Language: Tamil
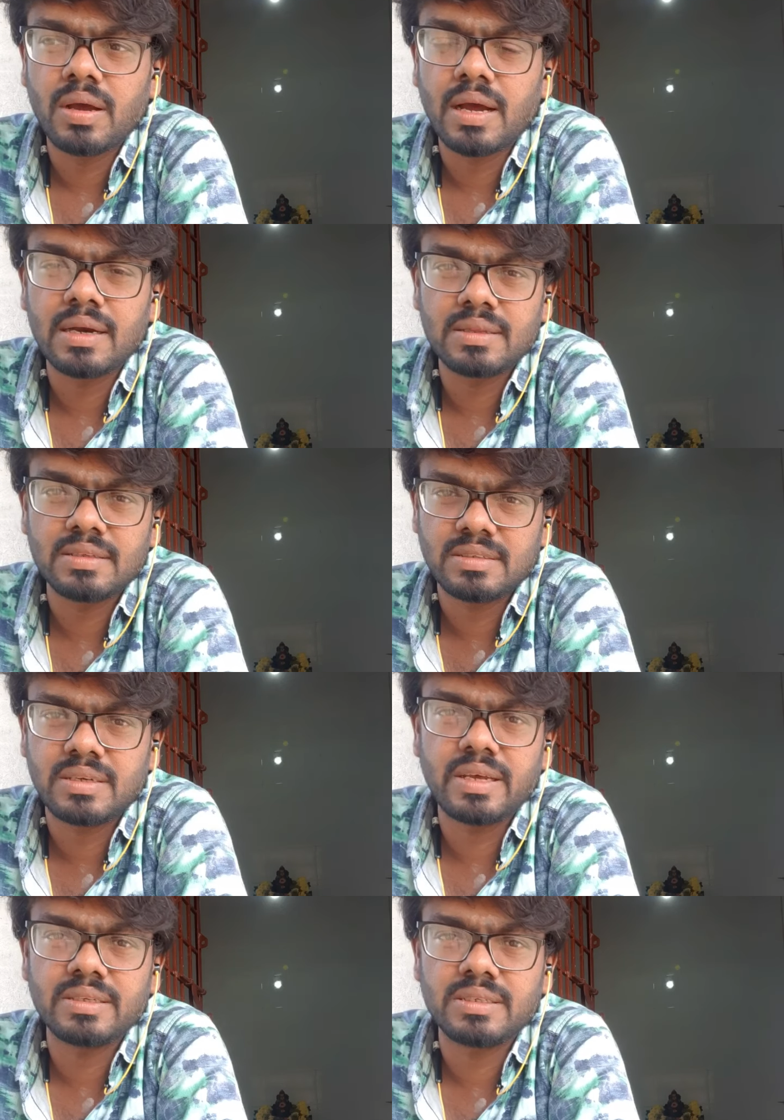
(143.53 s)
அடுத்த
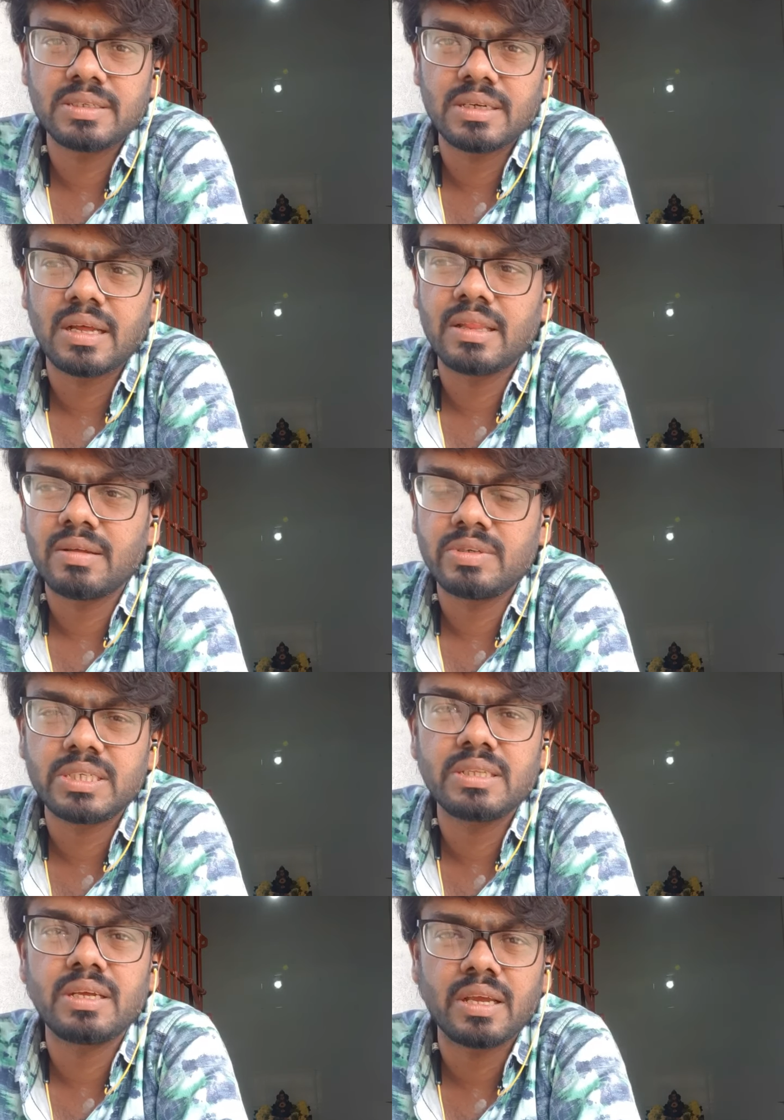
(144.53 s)
ஸ்டேஜ் அந்த
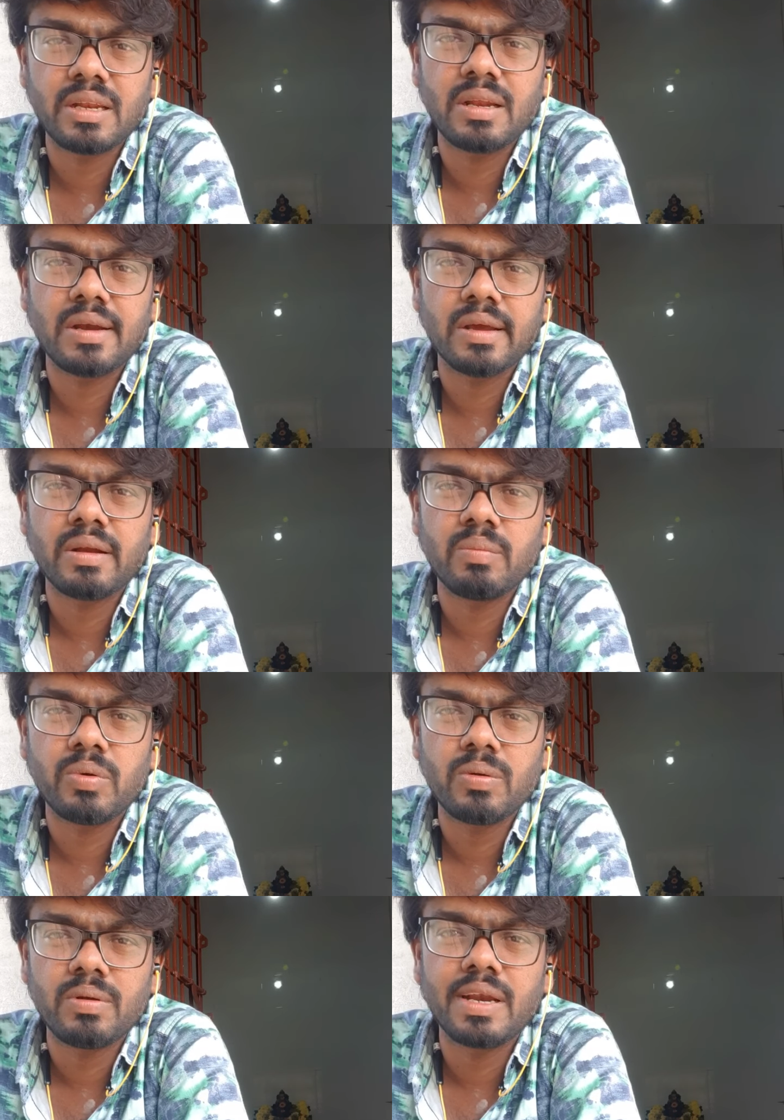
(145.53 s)
விஷயத்துக்கு என்ன நடக்கணுமோ
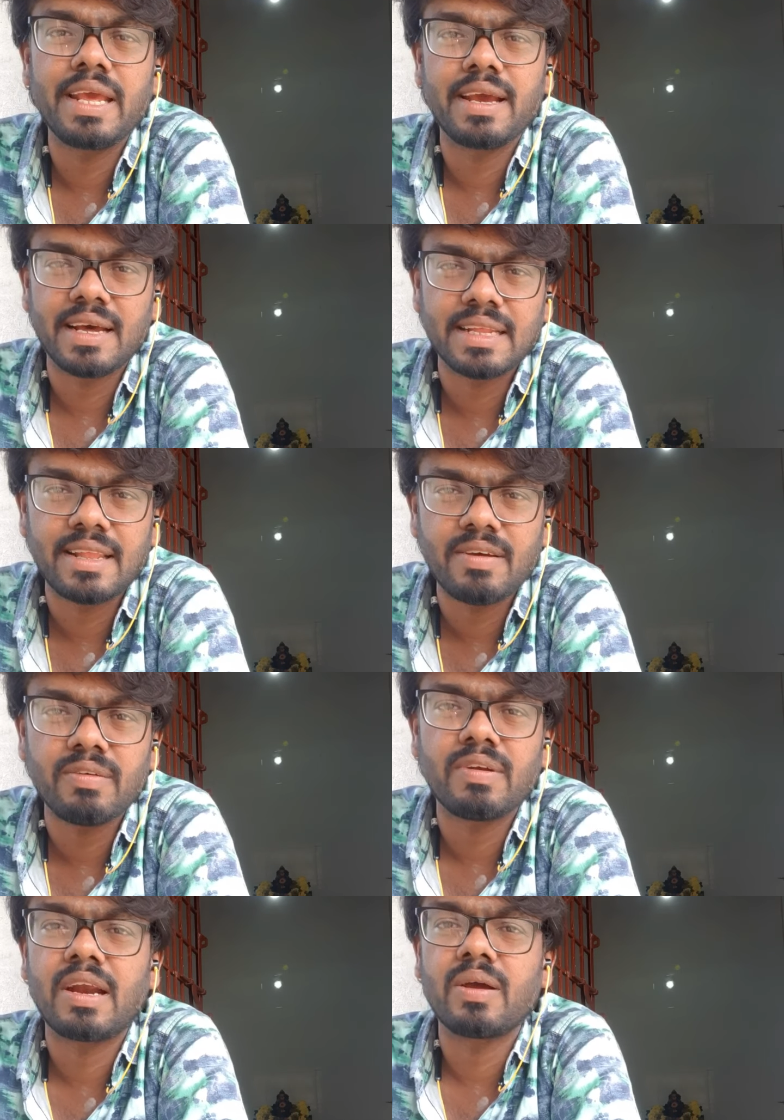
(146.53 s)
நீங்கள் அதை தான்
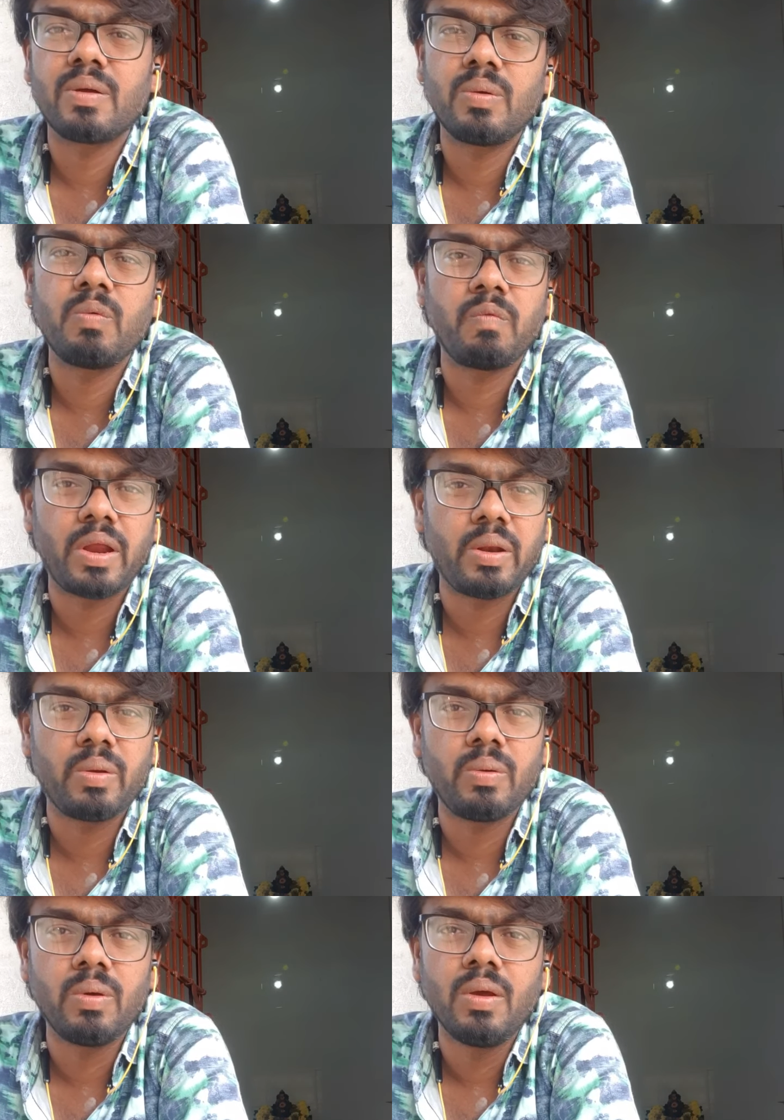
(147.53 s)
நடக்கணும்னு
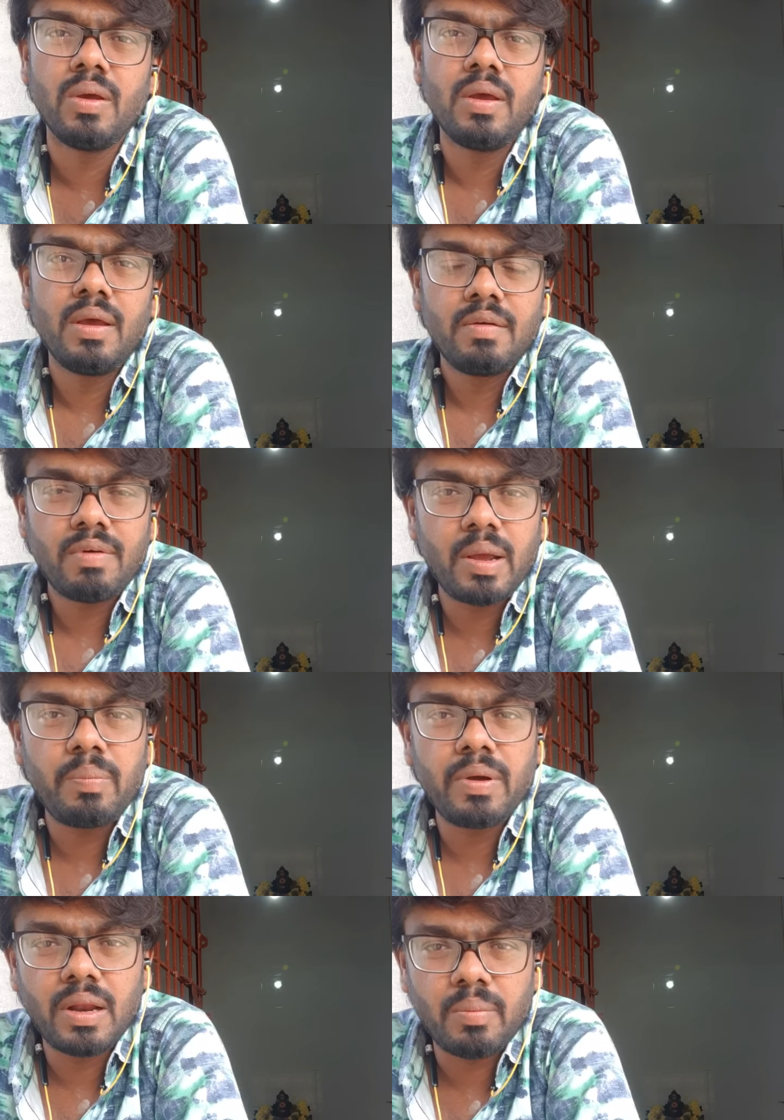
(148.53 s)
வேண்டணும்
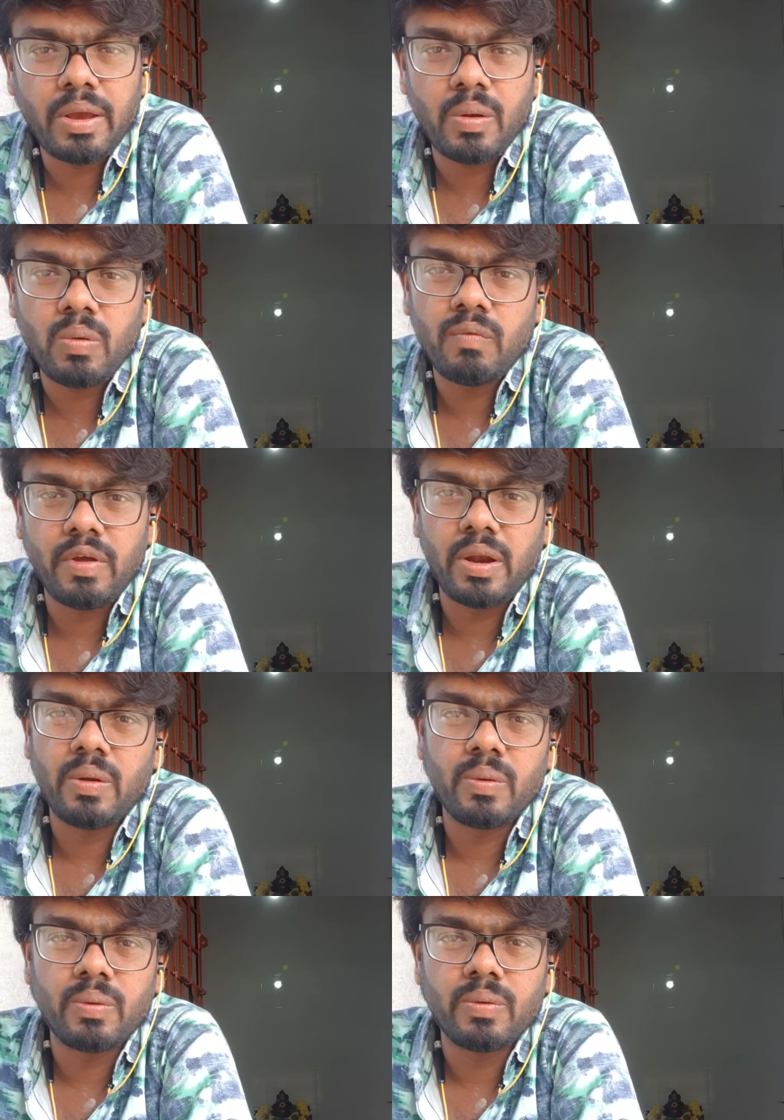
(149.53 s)
வாய்ப்புகள் அமையணும்னு
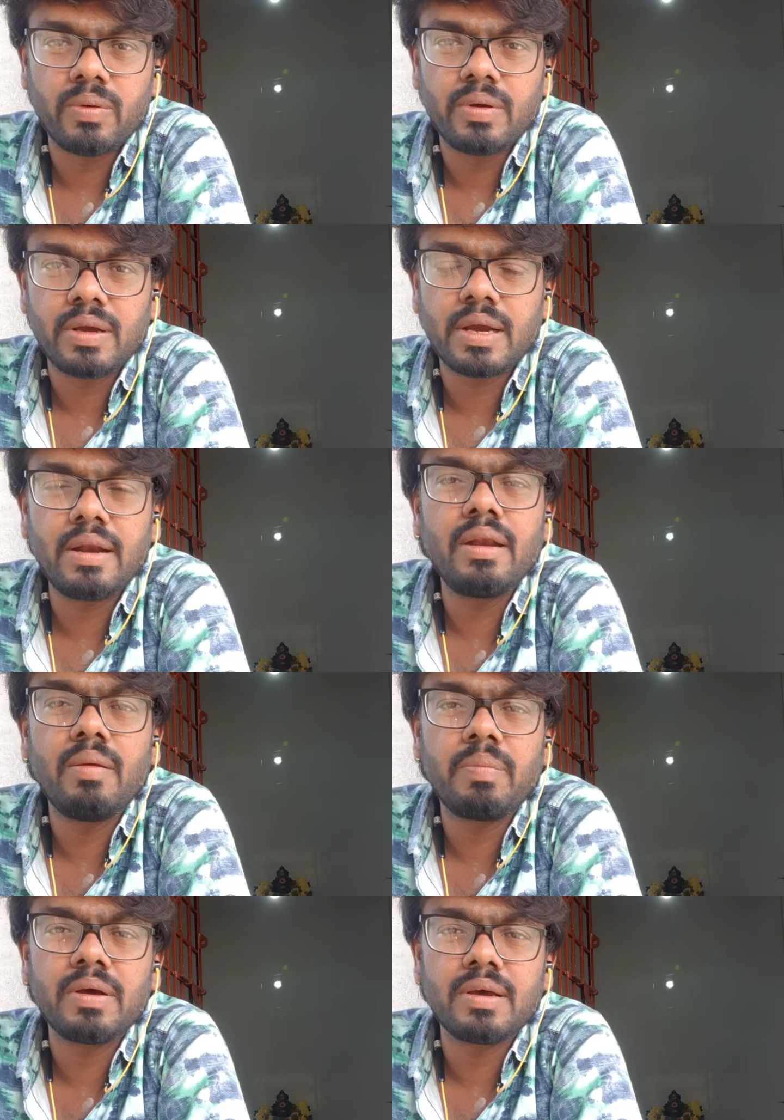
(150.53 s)
வேண்டணும்
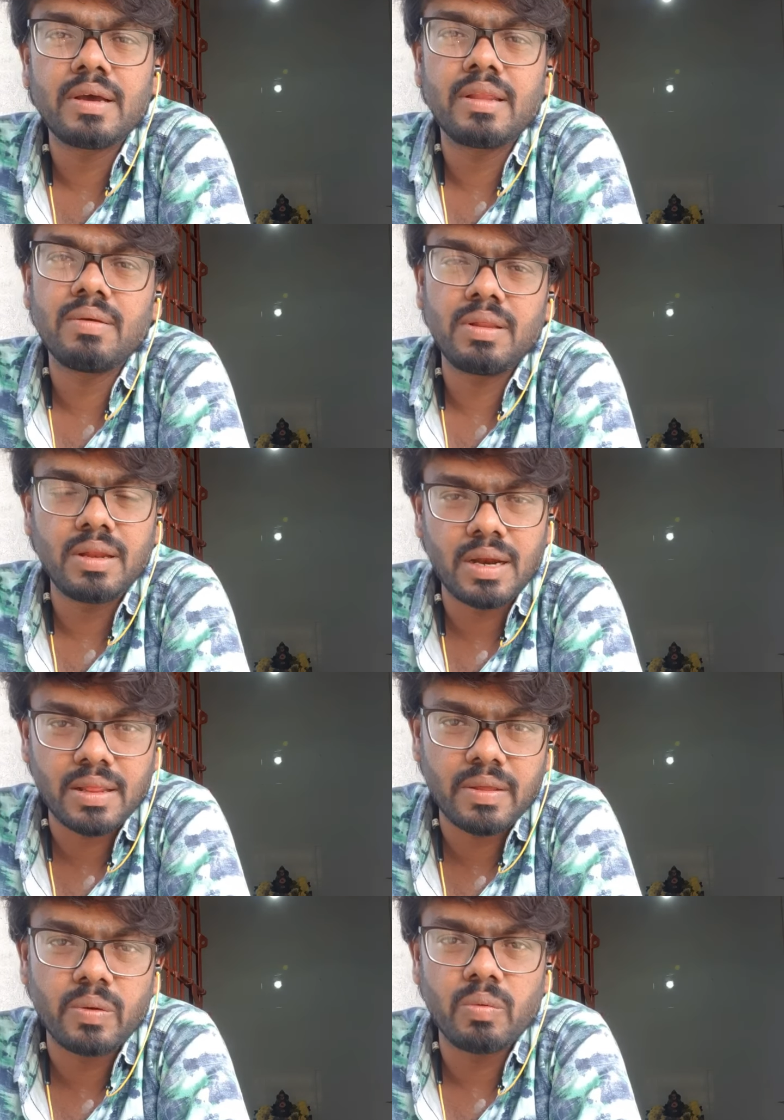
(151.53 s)
கண்டிப்பாக அதை வந்து
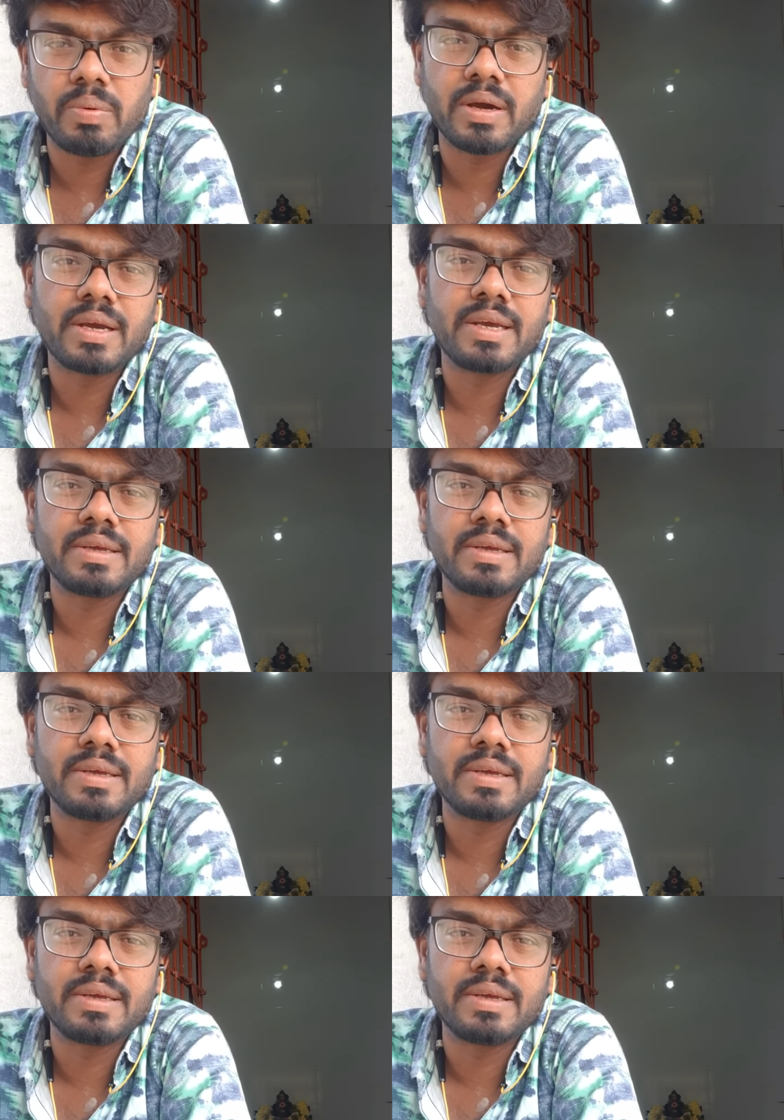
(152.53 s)
நடத்தி கொடுப்பாங்க